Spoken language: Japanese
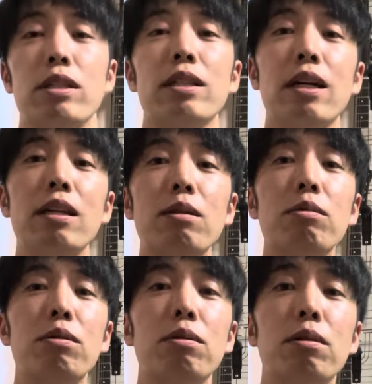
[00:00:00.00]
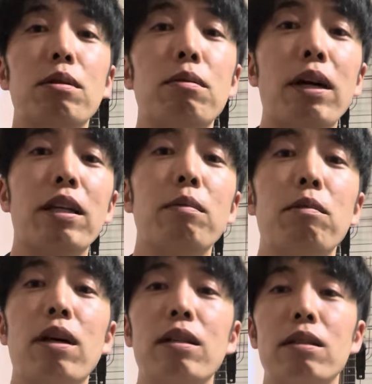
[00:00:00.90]
ちがいいというわけでも
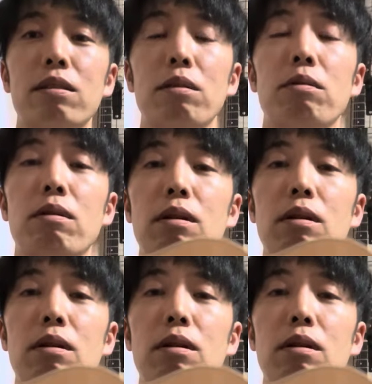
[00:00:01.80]
ないんですけど